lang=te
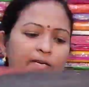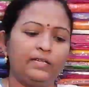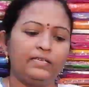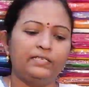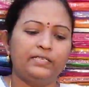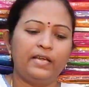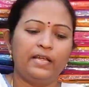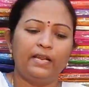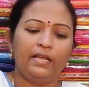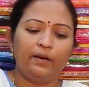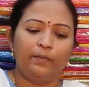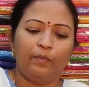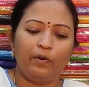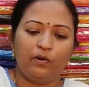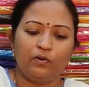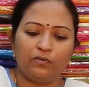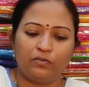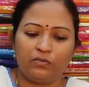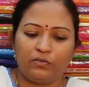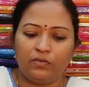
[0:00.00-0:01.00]
డిజైనర్
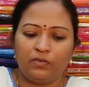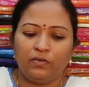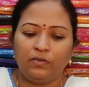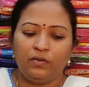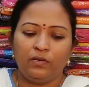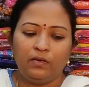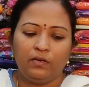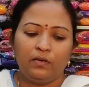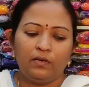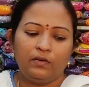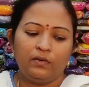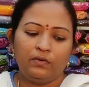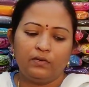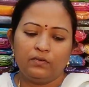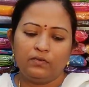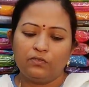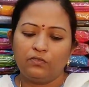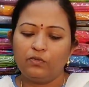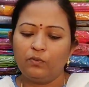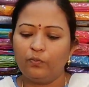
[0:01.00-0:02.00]
బ్లౌజ్
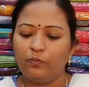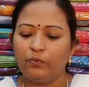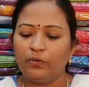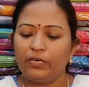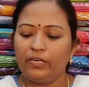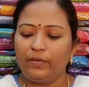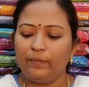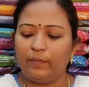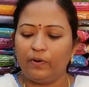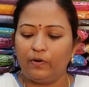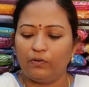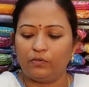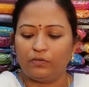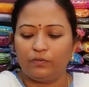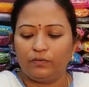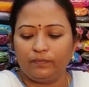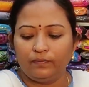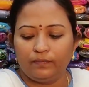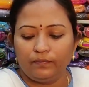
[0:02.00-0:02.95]
సో బుట్టి బ్లౌజ్